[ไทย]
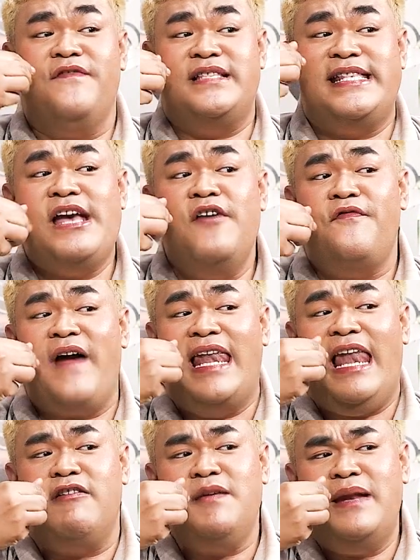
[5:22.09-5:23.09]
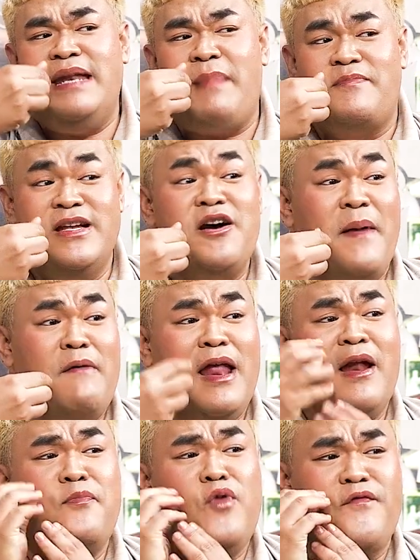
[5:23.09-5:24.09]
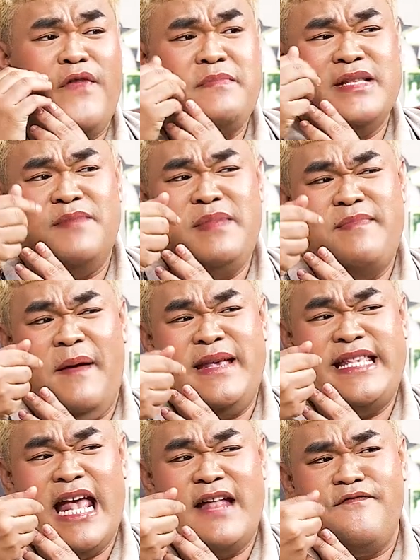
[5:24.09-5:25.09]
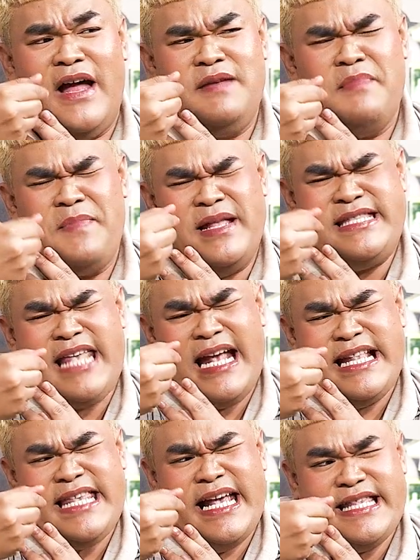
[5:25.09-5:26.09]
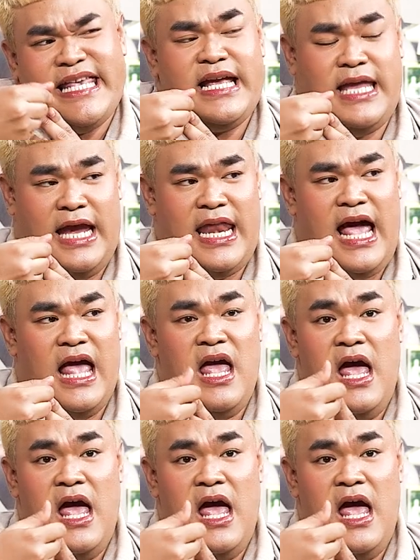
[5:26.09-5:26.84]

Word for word: เสี้ยวฟันเราที่มันแบบนึกออกป่ะเวลาเราปวดฟันมันจะมีแบบอิเศษฟันที่มันไปจิกจิกจิกอย่างนั้นอ่ะ